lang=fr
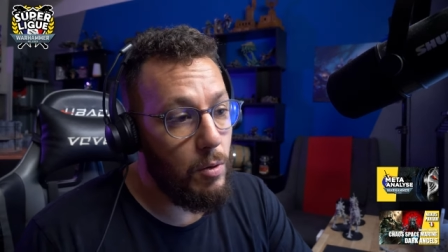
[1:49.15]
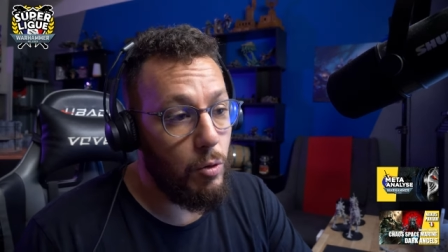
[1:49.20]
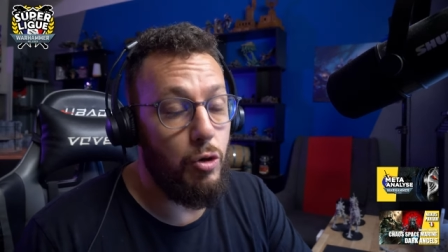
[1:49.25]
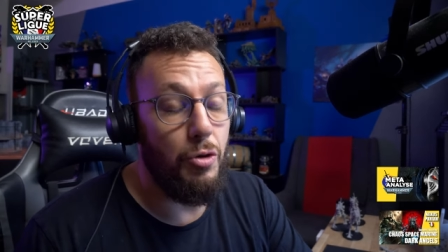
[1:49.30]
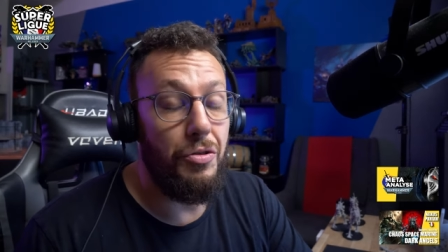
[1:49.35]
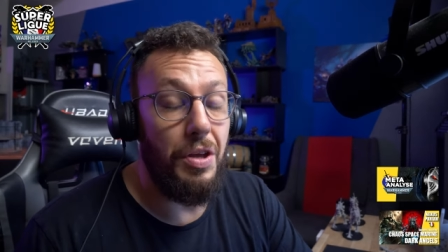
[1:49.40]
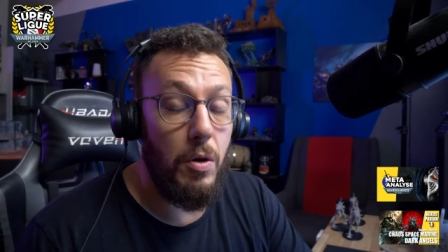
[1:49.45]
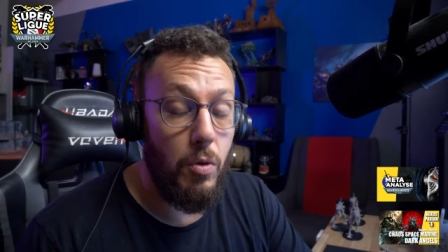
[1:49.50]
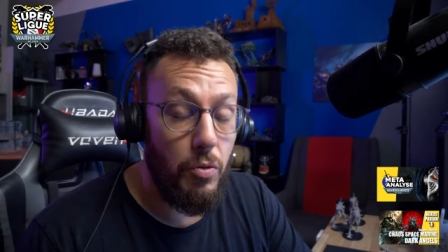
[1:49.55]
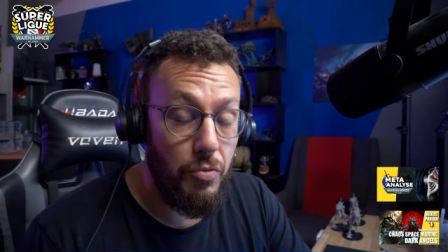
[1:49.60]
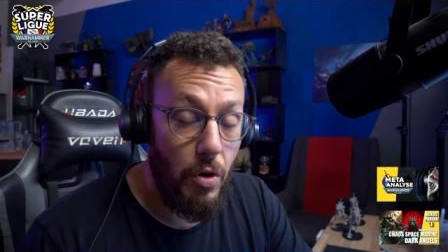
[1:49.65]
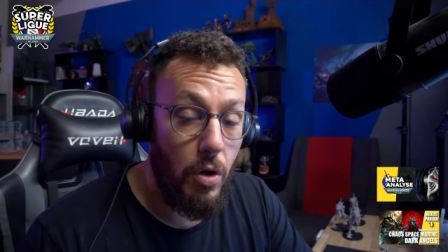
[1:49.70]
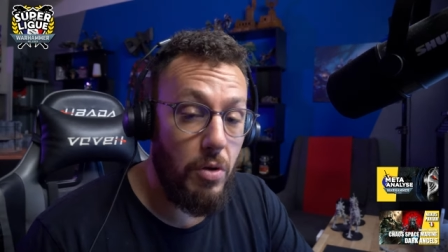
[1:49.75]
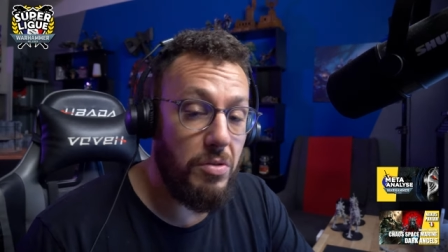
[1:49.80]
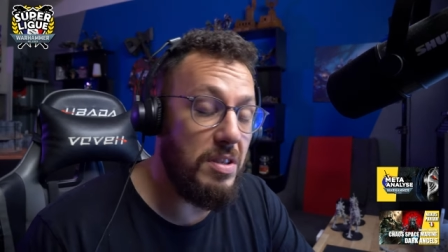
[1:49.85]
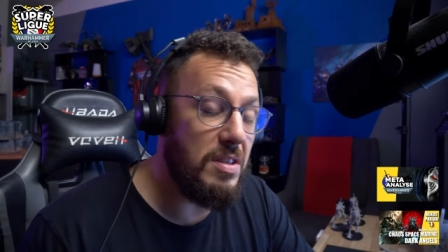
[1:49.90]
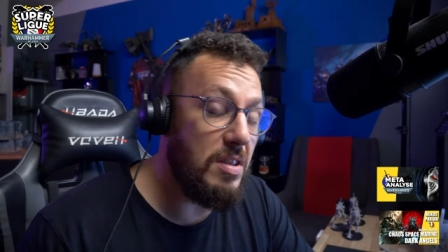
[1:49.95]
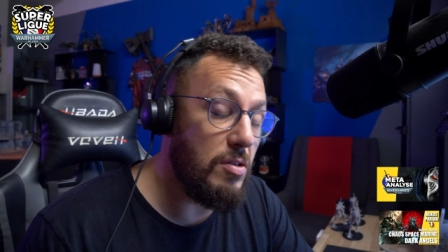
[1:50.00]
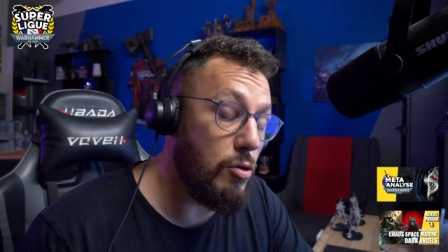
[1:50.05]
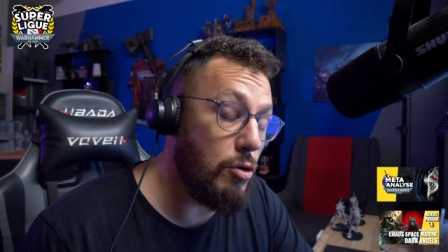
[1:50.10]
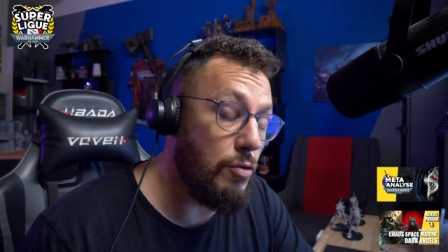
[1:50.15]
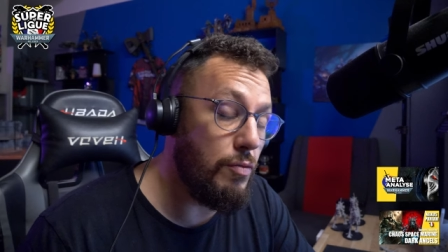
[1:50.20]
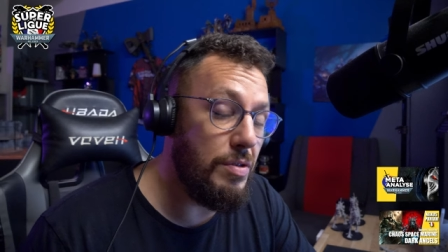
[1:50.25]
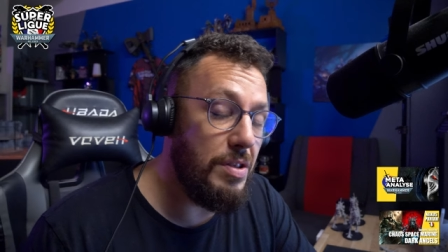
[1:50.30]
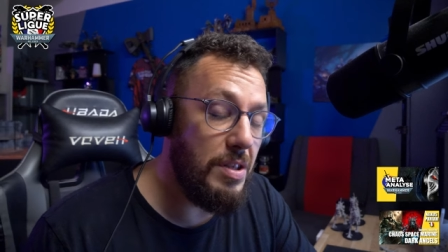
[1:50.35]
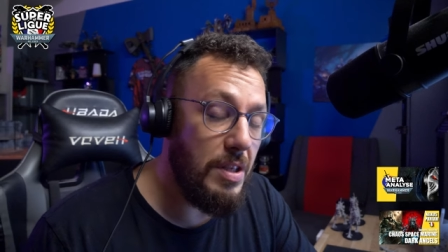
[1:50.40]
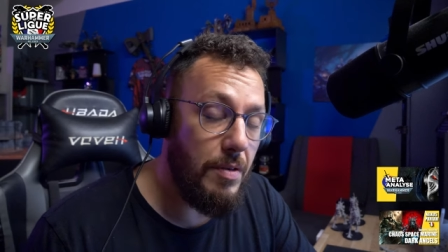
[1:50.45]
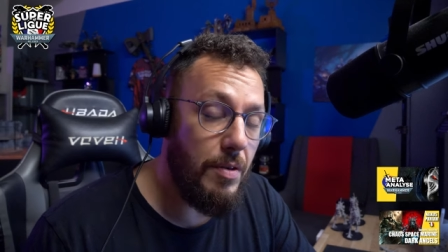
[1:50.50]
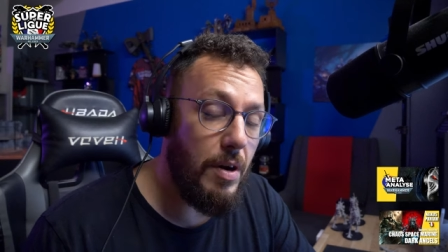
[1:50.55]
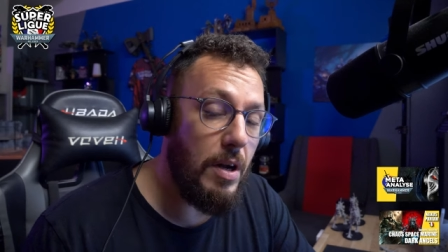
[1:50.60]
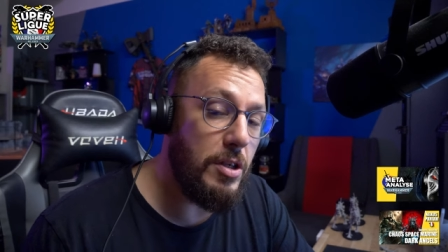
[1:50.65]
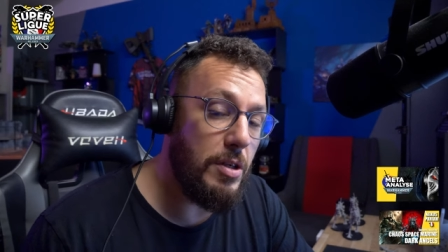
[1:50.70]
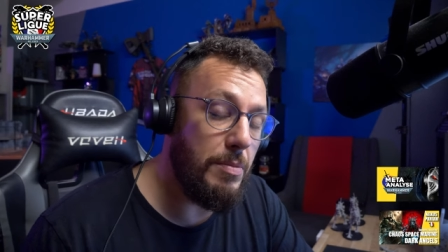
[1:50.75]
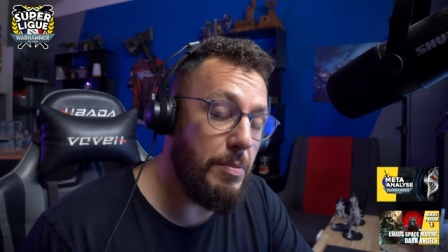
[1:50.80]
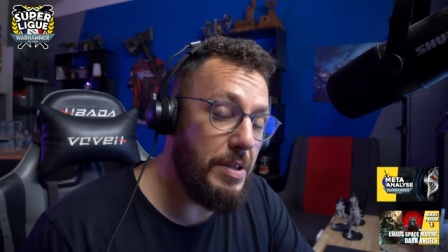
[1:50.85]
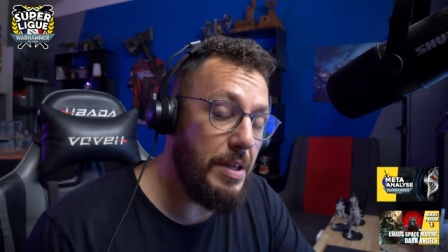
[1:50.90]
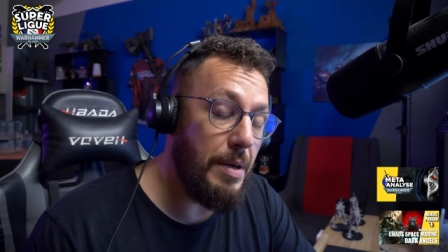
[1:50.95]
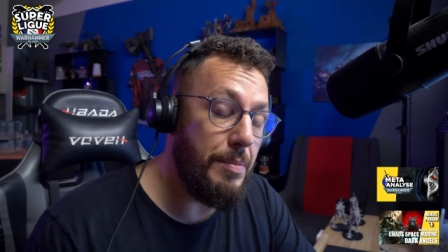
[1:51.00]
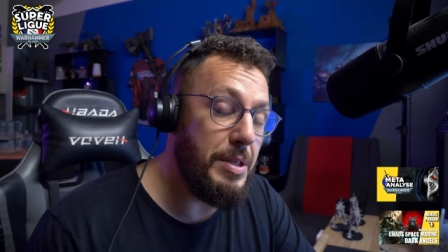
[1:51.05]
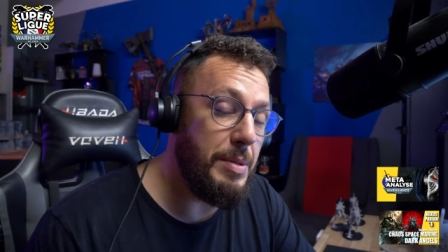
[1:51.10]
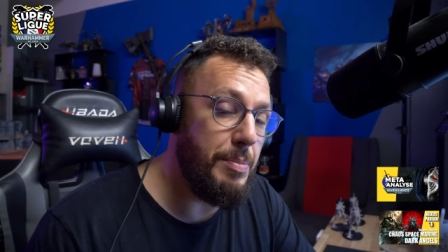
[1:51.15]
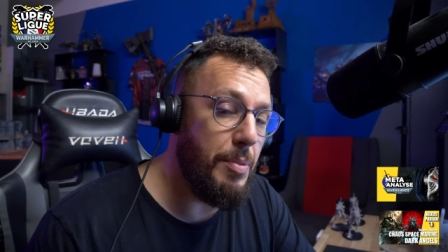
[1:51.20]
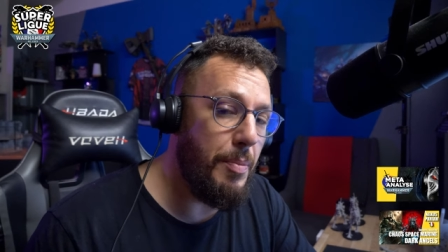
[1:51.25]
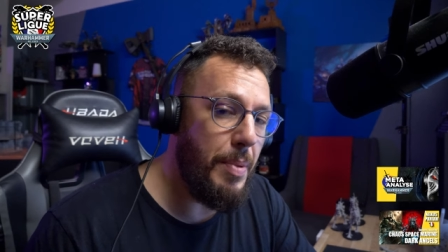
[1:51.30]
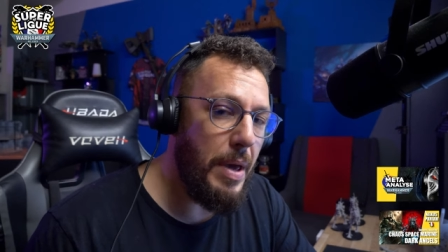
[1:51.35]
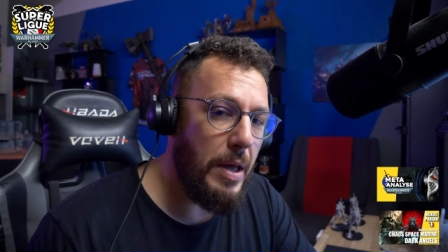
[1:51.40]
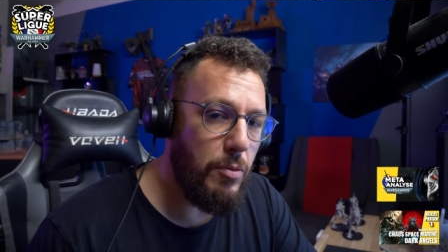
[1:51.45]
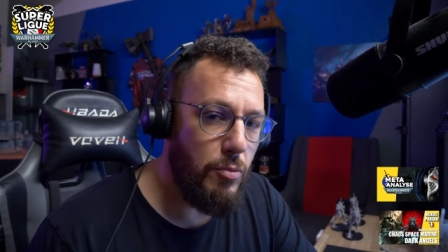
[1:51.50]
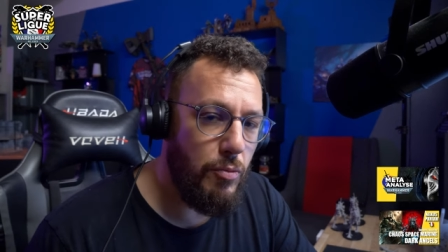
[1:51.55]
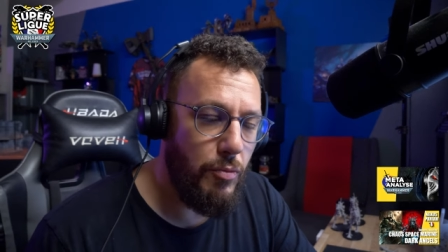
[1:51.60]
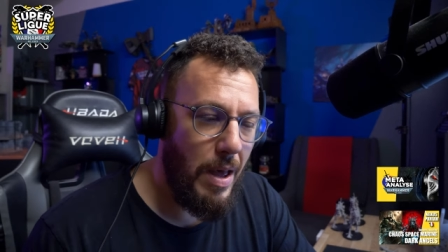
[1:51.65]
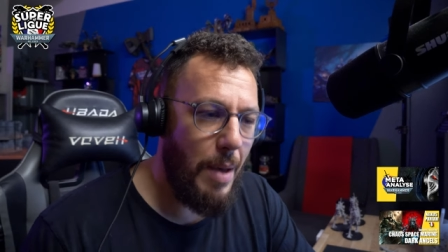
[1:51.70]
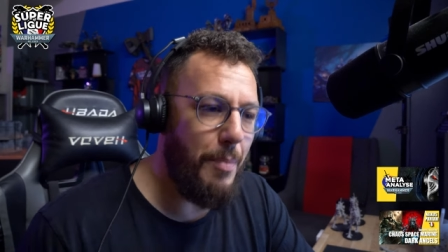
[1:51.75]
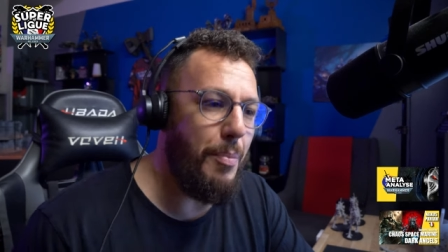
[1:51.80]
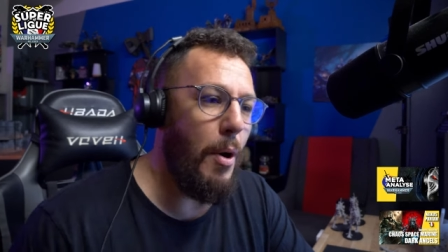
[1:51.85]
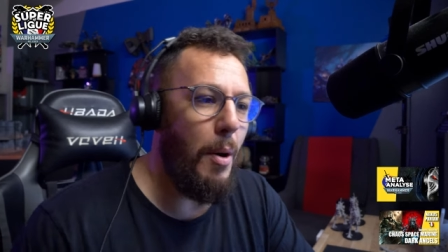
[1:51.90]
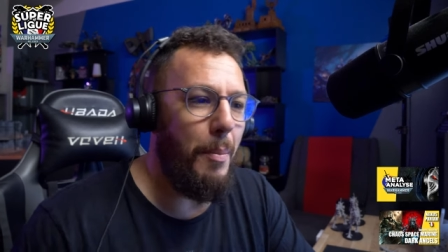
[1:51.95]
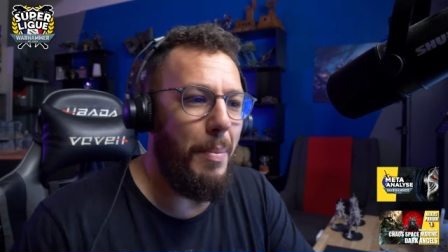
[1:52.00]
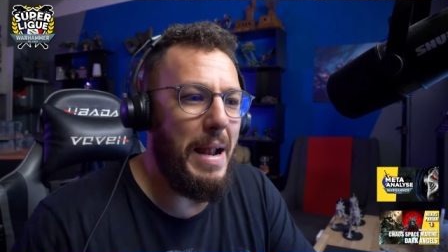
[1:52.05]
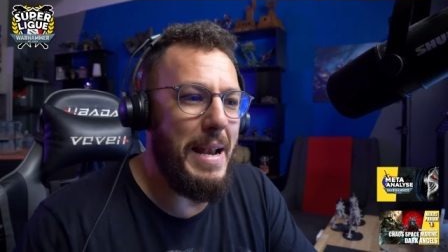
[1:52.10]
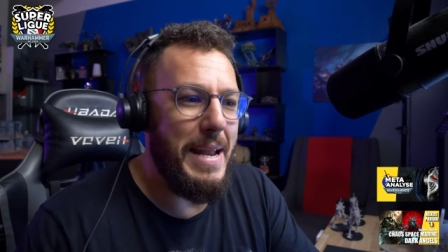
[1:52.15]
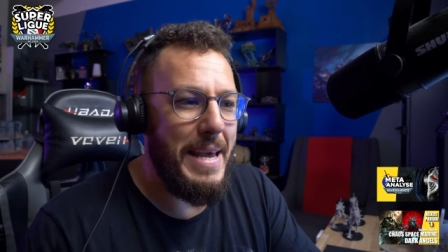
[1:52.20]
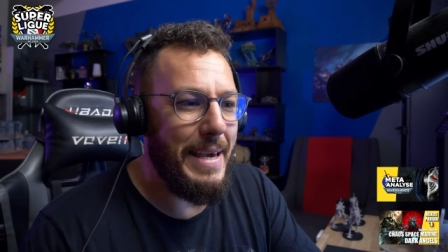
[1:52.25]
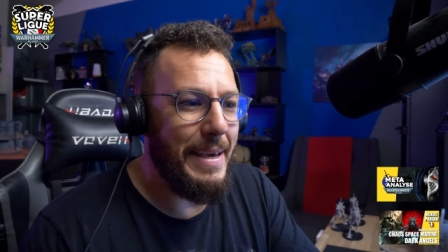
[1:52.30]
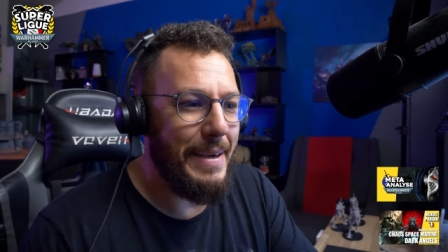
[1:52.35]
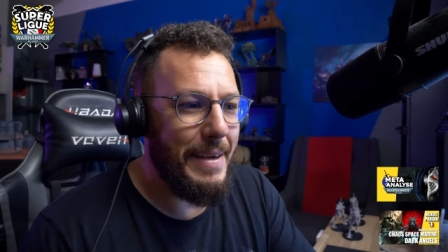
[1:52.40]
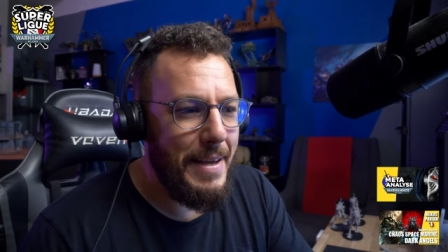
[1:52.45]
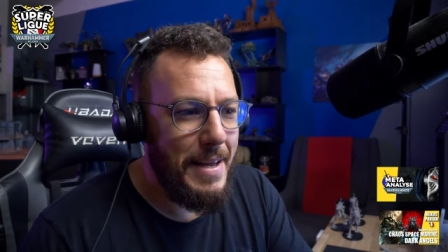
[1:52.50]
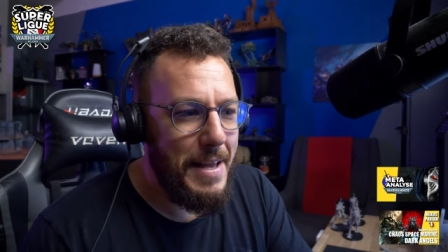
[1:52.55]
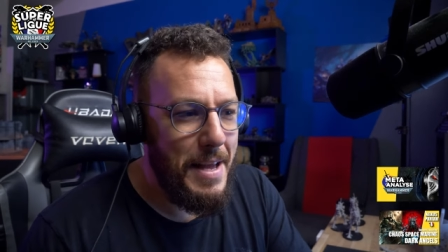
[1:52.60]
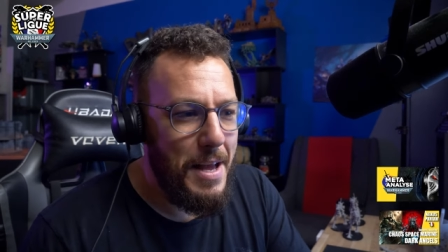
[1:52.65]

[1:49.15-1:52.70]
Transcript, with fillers: Donc je suis très content, c'est ce que je vous disais, voilà, j'étais un petit peu perdu, un peu emballé.